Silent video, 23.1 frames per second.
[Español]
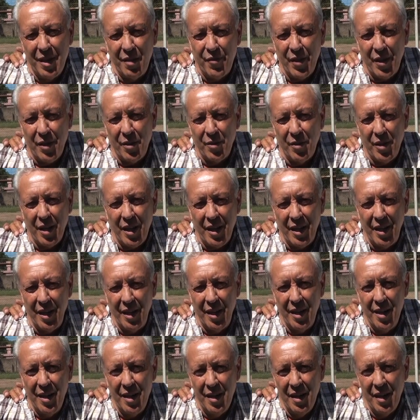el
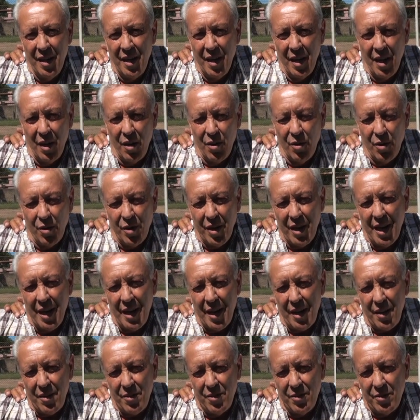ferrocarril, los
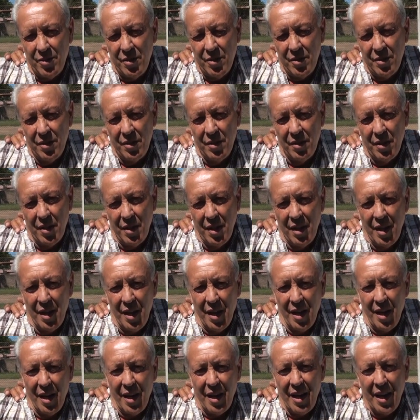carros,
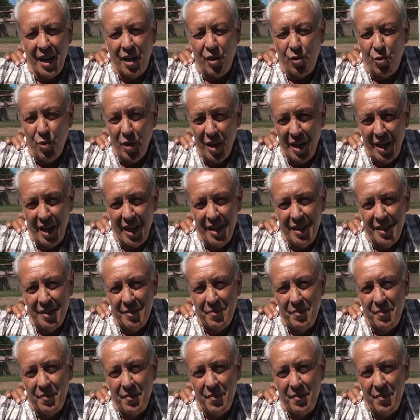la escuela,